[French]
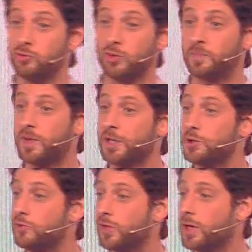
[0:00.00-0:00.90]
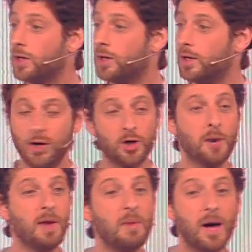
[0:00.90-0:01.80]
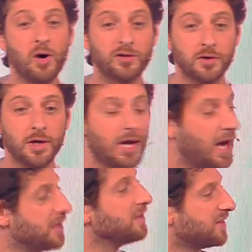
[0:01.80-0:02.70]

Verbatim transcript: suisse, Patrick Juvet. Euh, comme la marmotte. ah non,